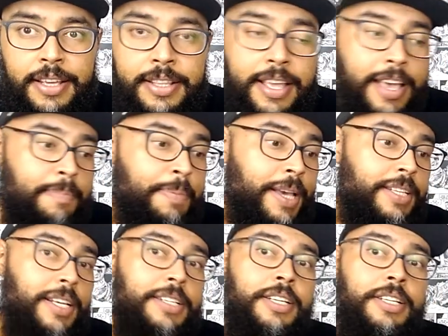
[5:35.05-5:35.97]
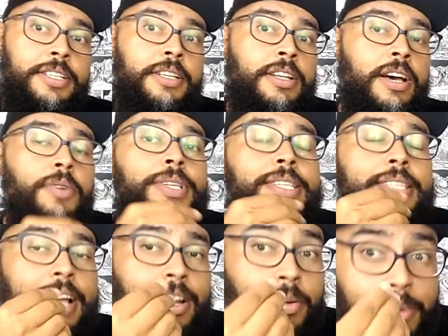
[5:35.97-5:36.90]
E de repente a gente não
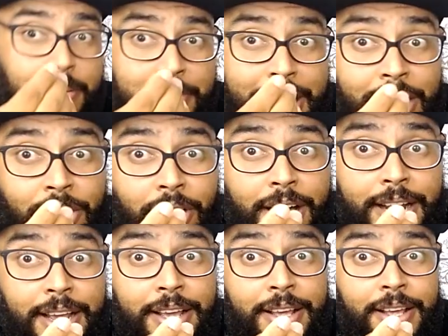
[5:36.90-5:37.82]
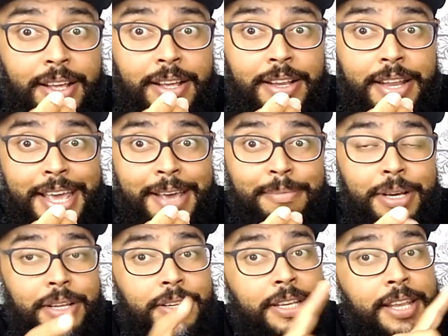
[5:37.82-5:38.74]
está numa melhora, né,
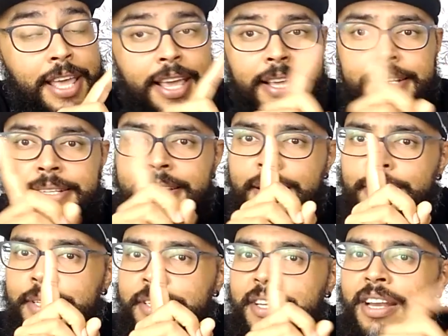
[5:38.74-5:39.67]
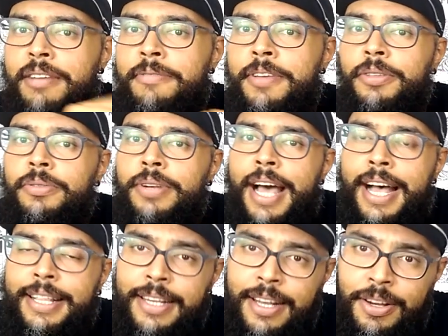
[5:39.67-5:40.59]
mano? E nem estamos escrevendo
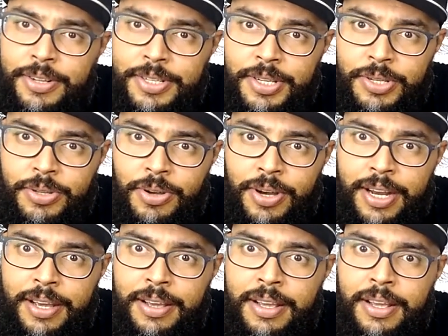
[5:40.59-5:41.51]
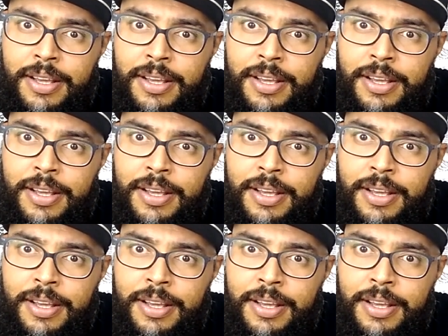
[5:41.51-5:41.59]
nada na nossa história.